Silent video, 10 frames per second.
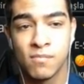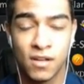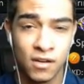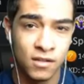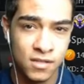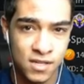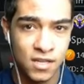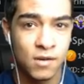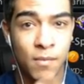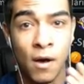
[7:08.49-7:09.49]
kanalınıza
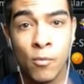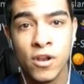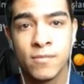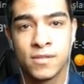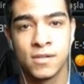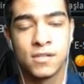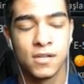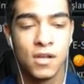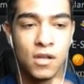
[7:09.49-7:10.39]
girip abone misiniz?